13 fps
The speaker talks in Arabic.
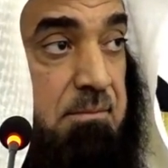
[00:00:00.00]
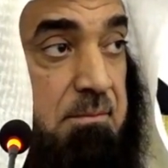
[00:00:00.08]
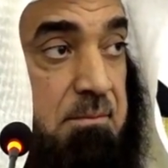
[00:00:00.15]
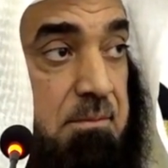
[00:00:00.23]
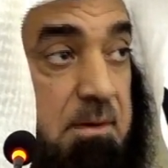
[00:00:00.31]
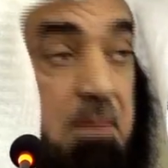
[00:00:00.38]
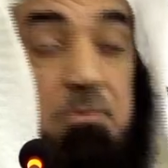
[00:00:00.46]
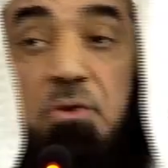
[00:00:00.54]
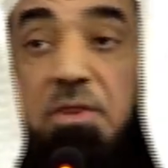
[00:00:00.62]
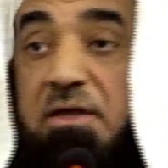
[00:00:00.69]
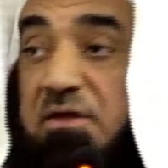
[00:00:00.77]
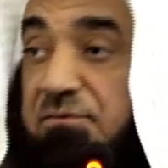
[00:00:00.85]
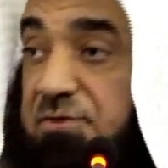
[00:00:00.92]
لم
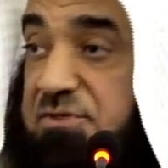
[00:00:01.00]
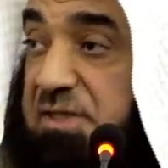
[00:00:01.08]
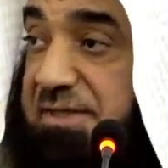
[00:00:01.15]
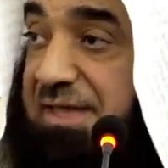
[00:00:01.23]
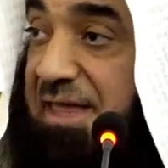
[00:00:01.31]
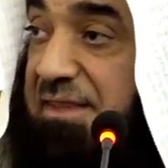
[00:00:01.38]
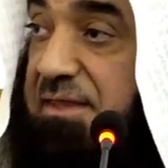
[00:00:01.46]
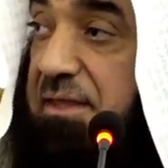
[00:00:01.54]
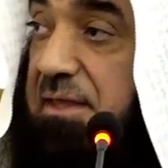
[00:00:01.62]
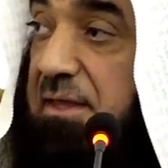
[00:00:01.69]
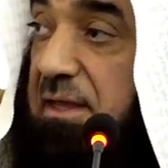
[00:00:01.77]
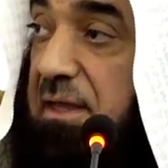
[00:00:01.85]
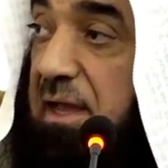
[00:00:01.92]
يضيع فرصة هذه
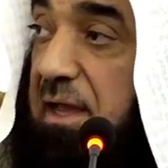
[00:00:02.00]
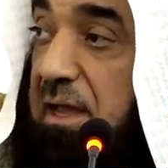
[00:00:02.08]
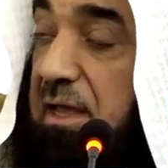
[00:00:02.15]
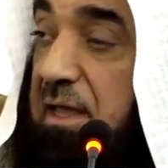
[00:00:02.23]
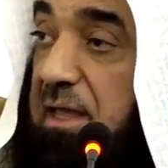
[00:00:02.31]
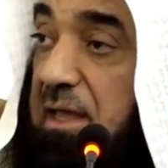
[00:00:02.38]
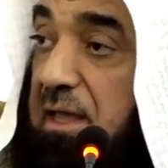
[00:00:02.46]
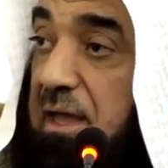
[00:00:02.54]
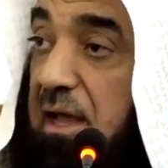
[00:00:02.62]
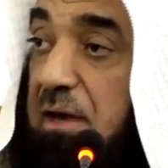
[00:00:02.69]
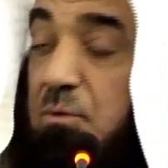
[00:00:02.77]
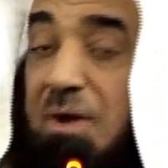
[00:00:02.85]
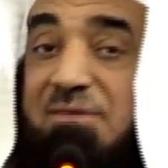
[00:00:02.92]

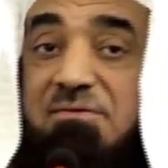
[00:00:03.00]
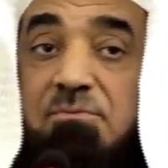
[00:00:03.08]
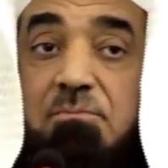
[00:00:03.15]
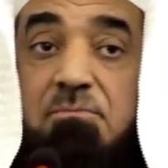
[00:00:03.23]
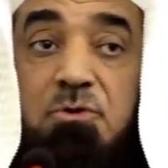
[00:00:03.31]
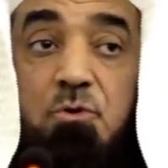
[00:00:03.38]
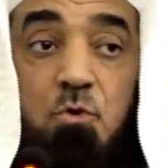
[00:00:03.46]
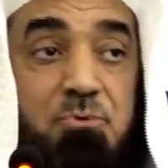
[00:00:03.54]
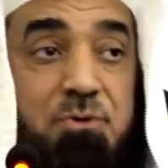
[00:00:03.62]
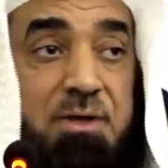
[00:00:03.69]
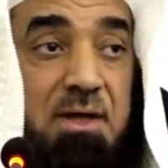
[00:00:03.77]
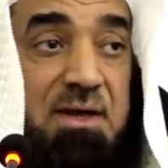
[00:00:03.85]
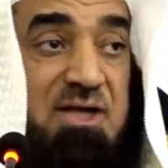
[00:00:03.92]
الوقت من عمره
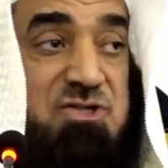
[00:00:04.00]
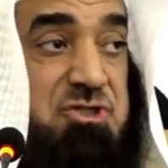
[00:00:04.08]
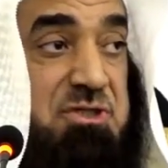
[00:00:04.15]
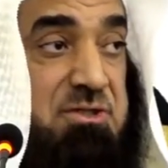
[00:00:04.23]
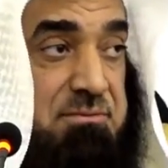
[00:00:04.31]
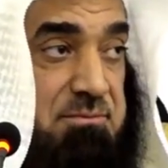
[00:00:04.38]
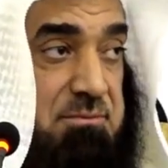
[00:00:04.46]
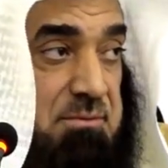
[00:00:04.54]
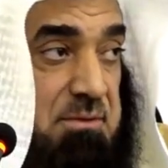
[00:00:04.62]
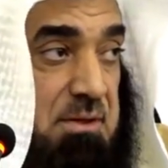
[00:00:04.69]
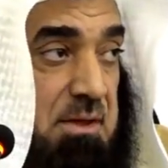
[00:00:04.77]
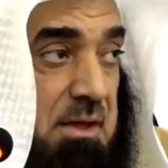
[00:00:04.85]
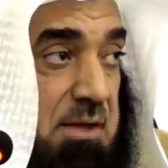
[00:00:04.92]
القصير
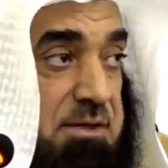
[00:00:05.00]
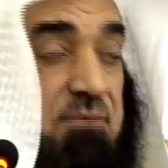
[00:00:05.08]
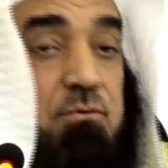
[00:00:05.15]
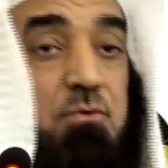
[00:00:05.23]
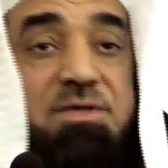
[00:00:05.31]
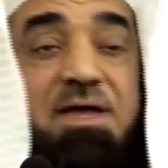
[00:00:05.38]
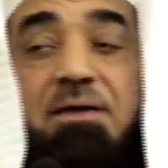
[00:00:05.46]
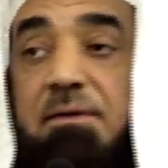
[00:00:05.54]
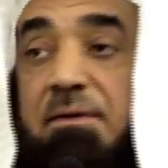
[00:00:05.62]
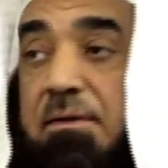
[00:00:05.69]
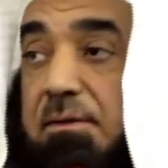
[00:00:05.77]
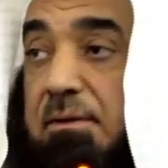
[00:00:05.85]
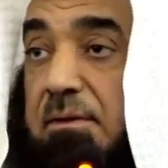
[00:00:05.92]
أن يفوته
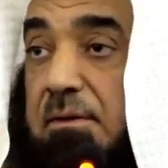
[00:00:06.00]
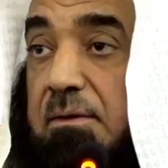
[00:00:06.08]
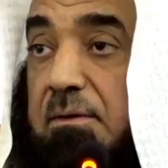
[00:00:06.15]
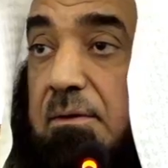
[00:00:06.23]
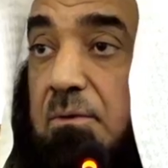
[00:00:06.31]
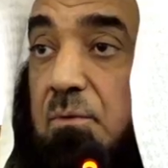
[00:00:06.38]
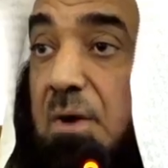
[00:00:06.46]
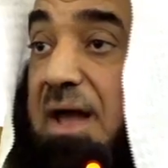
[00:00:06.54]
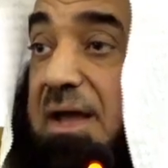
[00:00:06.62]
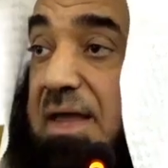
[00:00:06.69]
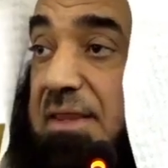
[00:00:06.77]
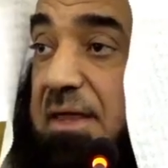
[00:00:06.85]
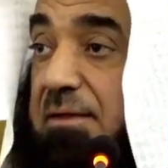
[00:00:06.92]

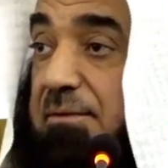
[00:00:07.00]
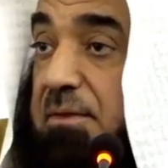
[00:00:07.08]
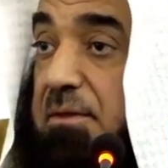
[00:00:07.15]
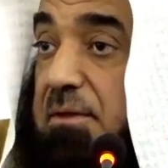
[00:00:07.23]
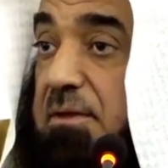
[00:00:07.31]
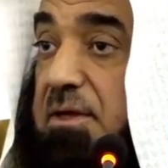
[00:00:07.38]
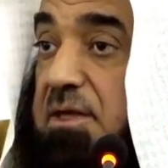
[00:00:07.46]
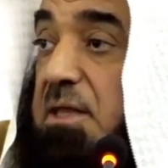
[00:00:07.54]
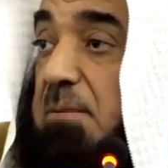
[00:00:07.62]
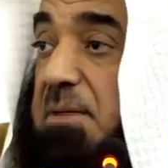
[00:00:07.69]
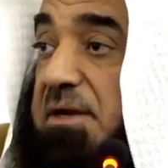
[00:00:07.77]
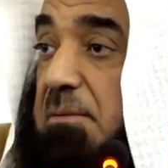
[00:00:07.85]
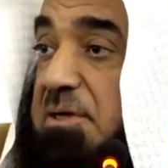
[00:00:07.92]
وهكذا إذا
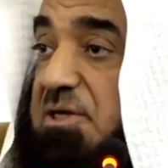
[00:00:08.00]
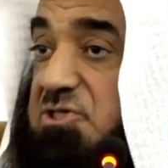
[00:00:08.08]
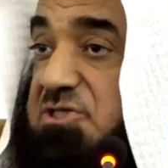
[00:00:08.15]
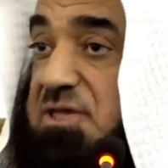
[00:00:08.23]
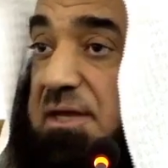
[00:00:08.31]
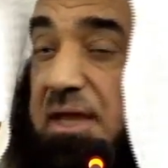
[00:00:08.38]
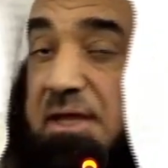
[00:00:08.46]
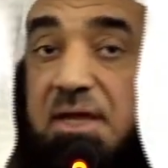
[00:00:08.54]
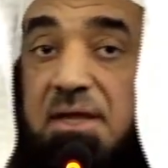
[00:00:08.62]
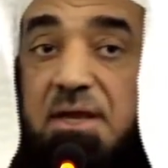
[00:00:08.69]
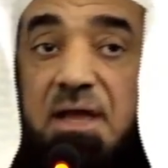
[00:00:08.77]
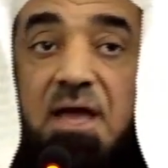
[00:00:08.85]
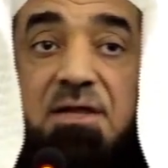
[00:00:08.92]
مر بالإنسان
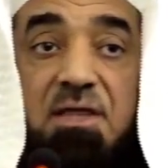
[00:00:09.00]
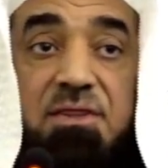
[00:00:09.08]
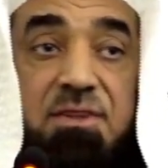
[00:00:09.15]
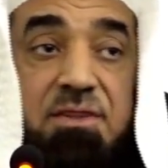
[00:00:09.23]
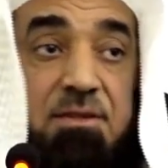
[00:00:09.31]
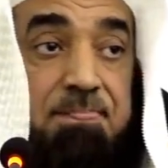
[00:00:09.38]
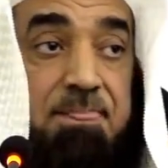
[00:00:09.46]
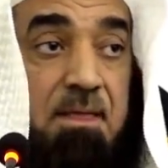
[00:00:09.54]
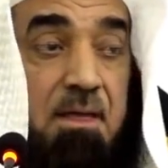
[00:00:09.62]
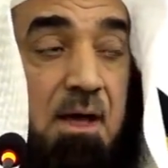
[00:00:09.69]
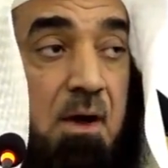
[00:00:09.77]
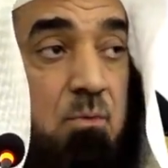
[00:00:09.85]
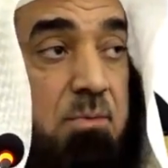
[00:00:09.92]
أحيانا حدث
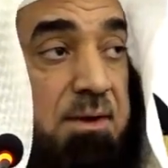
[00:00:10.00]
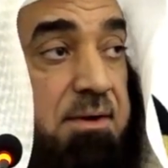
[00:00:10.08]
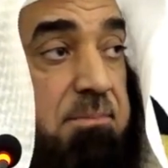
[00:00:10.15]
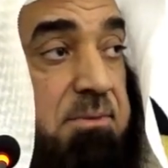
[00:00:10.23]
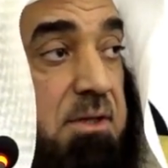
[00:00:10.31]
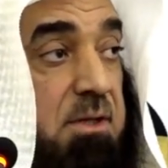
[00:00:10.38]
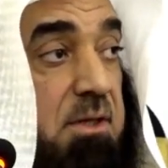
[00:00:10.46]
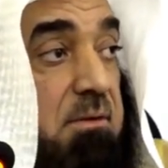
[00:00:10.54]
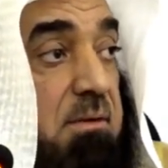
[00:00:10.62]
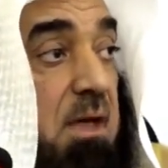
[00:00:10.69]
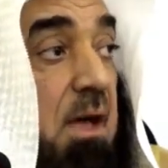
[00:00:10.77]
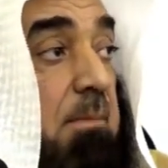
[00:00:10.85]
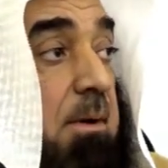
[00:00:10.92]
أو مر به
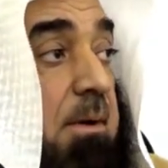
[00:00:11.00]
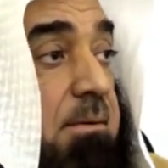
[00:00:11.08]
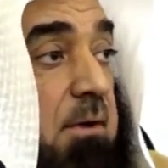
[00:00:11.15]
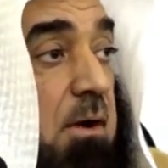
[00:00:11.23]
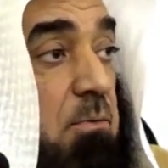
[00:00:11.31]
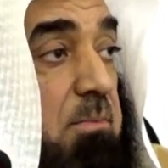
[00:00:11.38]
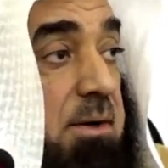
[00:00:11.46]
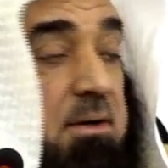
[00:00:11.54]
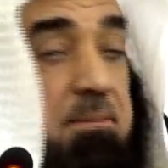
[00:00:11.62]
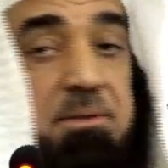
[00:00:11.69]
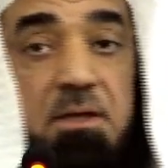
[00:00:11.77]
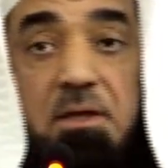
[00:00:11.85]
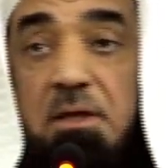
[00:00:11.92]
خبر أو مر
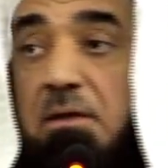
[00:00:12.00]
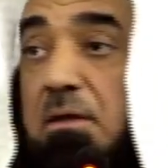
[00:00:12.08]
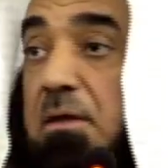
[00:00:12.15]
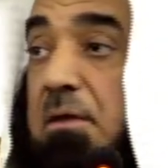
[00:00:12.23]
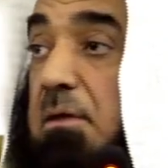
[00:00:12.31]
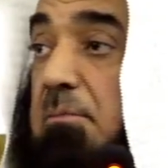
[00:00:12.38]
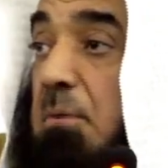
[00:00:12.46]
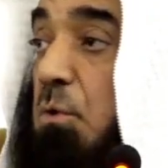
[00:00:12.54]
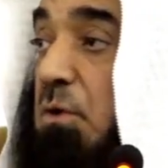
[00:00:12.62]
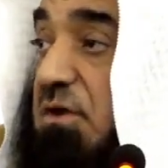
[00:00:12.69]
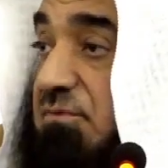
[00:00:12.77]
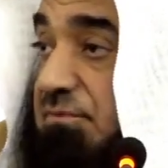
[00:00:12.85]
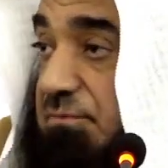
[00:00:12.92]
به
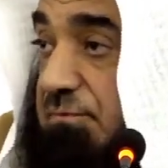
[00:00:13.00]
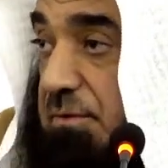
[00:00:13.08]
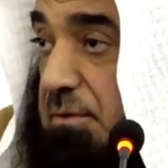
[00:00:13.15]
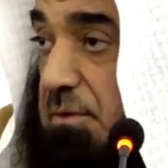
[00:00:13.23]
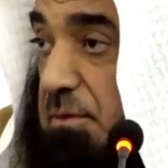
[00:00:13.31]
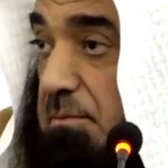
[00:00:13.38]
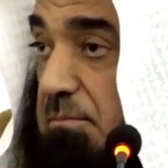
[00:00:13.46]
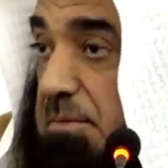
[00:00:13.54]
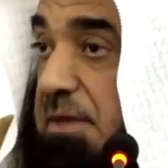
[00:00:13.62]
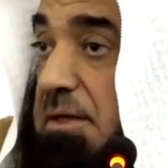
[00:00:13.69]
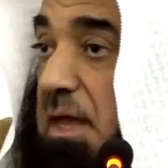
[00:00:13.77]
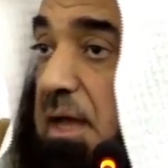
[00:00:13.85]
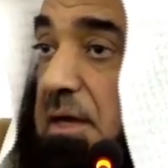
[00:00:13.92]
موقف
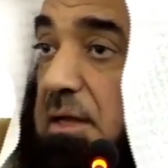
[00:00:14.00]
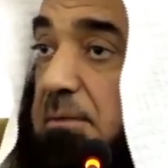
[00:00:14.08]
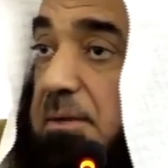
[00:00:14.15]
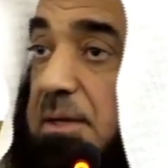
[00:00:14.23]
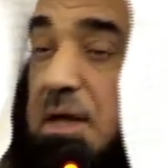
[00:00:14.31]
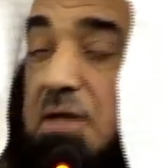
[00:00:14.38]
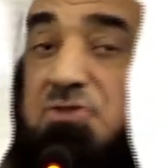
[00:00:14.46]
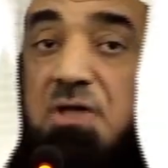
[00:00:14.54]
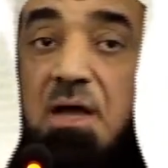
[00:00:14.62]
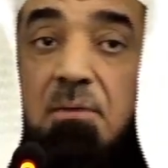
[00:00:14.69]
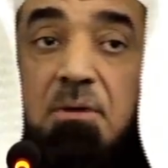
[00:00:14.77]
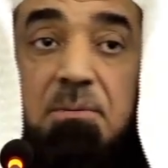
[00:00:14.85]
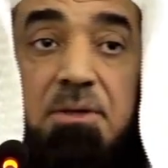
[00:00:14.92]
بين أهله بين
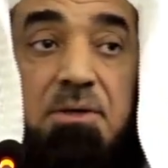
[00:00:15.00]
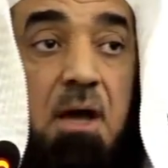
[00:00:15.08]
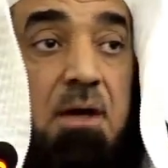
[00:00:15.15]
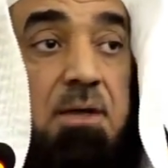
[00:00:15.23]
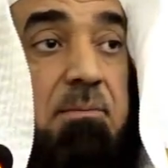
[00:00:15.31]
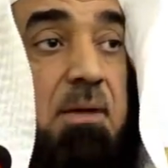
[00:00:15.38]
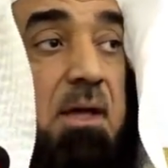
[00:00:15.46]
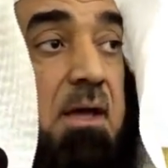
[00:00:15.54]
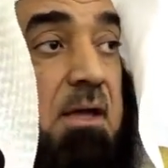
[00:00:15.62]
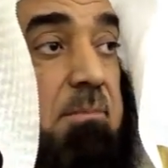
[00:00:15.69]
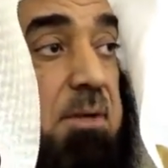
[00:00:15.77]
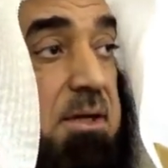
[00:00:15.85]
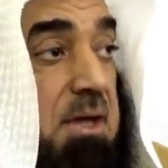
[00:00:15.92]
أصحابه بين أقربائه
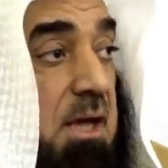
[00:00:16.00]
بين